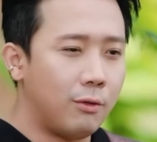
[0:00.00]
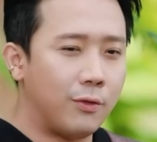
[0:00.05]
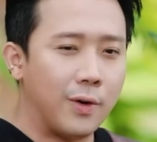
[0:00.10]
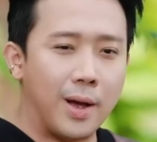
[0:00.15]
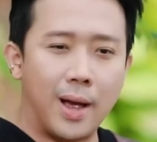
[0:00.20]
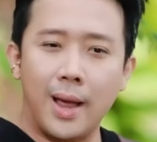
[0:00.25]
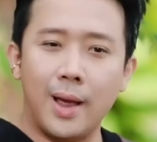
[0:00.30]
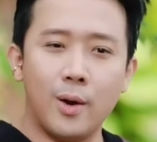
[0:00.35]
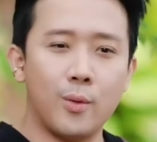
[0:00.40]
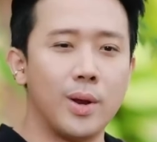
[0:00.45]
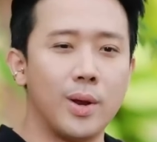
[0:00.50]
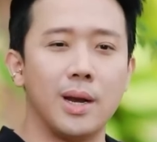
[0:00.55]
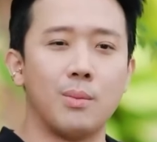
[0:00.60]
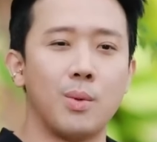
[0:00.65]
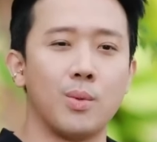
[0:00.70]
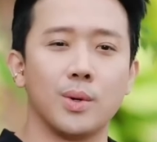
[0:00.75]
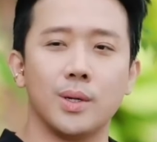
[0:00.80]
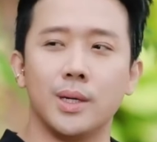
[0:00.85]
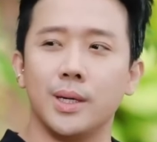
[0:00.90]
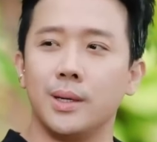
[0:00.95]
Và Harry là
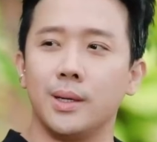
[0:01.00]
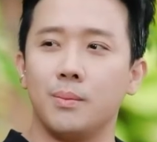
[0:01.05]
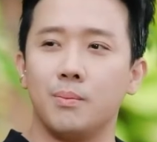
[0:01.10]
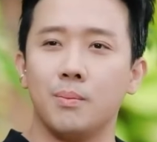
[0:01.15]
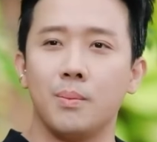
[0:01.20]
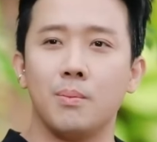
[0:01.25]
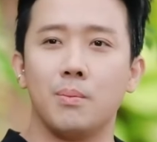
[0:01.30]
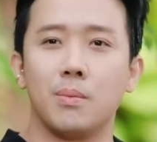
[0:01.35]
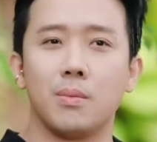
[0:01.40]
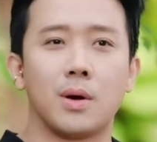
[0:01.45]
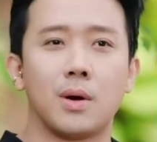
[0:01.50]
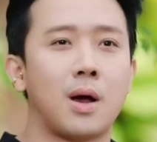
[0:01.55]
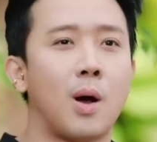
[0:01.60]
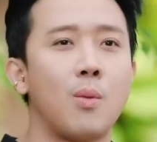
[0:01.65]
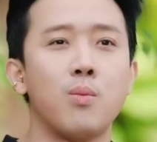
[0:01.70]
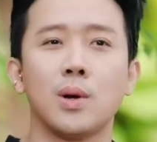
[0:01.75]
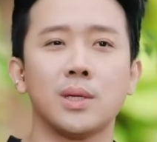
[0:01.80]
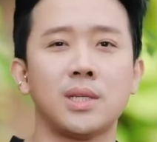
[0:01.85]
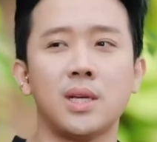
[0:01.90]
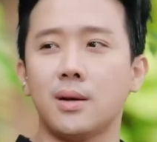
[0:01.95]
một người
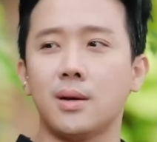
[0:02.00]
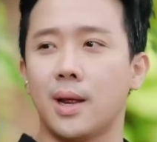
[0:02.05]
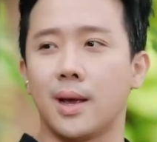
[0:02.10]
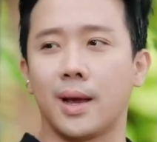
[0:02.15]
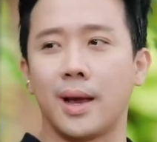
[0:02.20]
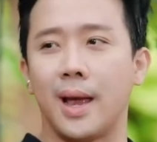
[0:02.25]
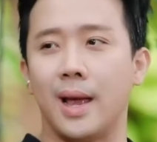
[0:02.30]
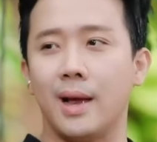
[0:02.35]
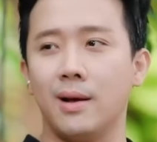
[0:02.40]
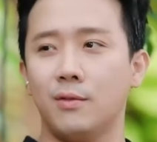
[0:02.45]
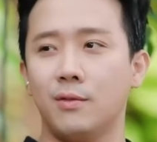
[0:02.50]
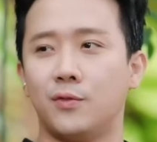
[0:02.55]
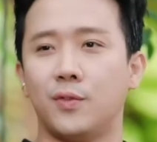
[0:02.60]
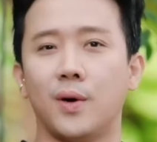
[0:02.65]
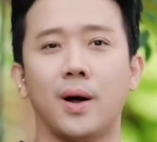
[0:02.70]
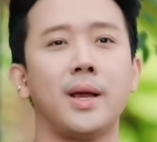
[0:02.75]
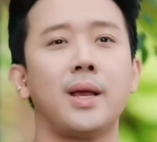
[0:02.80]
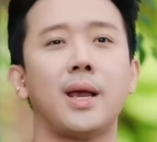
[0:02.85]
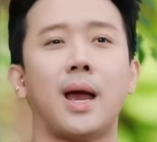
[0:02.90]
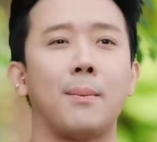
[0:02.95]
không có sức đề
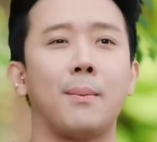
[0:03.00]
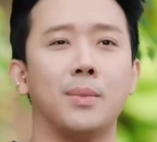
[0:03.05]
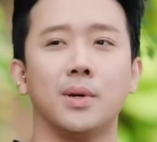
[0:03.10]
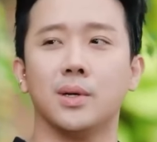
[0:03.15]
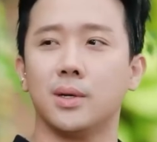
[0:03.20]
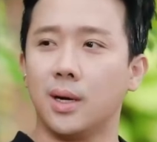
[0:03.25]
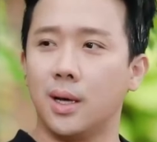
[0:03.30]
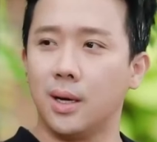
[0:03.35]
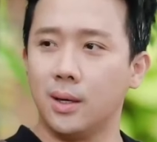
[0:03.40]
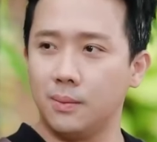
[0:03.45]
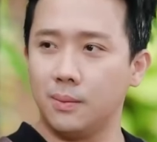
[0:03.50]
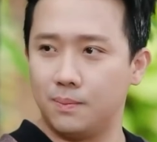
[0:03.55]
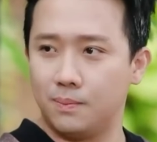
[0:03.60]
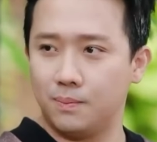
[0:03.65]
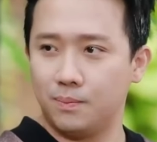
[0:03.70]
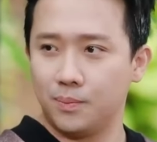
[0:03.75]
kháng với âm lượng lớn.